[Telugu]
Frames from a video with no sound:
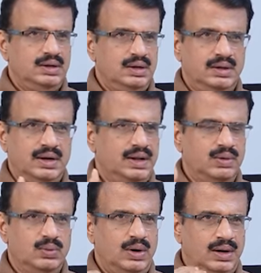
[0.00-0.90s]
అంటే నేను
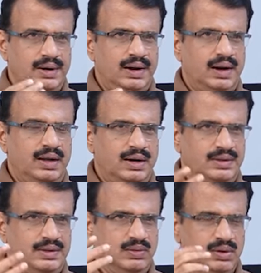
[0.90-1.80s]
వాలంటరీగా
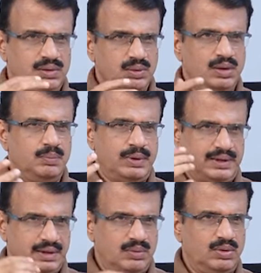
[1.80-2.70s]
రాసివ్వలేదు నీ
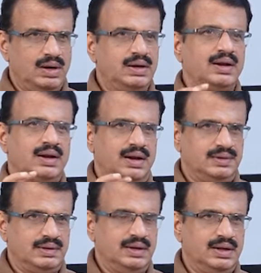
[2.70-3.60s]
ప్రెజర్ వల్ల నేను
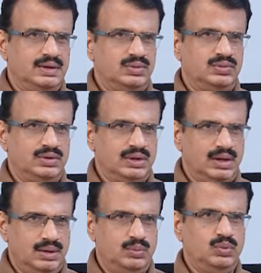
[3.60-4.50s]
ఇవ్వాల్సి వచ్చింది
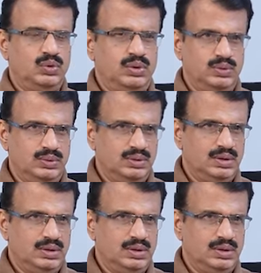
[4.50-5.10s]
ఆ ఎంఓయు